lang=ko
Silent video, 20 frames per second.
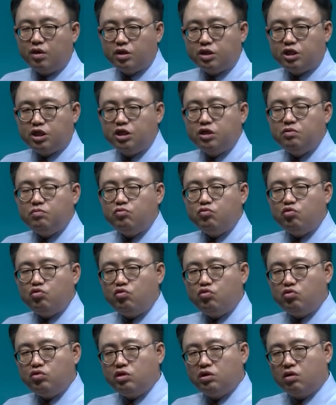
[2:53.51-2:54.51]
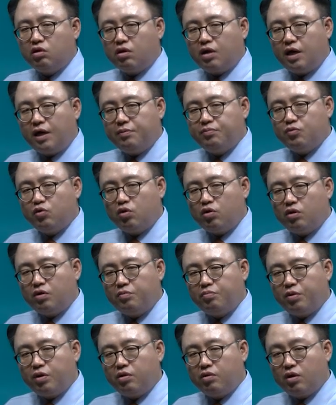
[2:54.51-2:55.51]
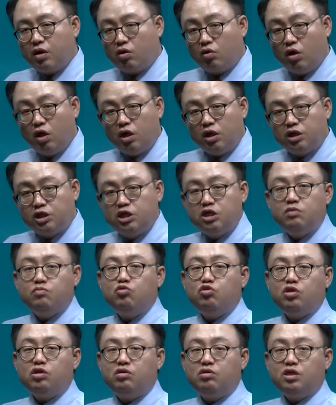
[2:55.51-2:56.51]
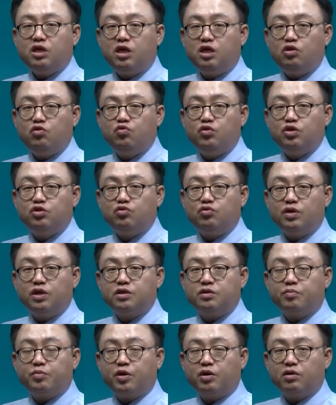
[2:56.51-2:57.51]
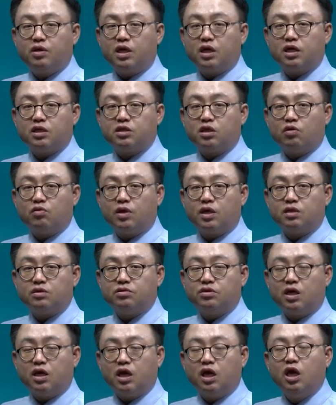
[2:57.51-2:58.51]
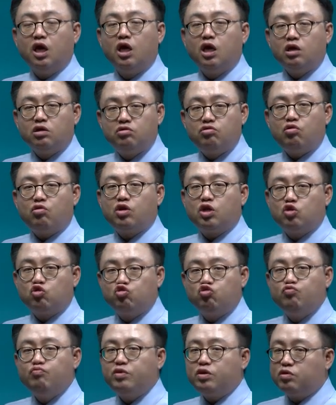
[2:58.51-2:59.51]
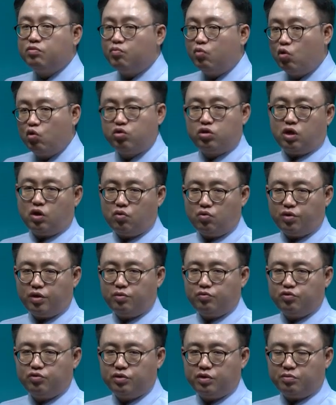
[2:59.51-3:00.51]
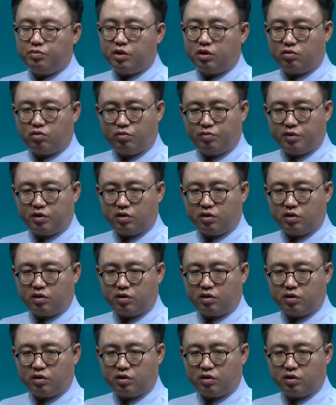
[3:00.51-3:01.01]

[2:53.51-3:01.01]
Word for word: 직무 적합도를 평가하고 직무 역량을 위주로 해서 평가하겠다고 하는데 그렇게 준비를 못 해온 게 문제입니다. 그럼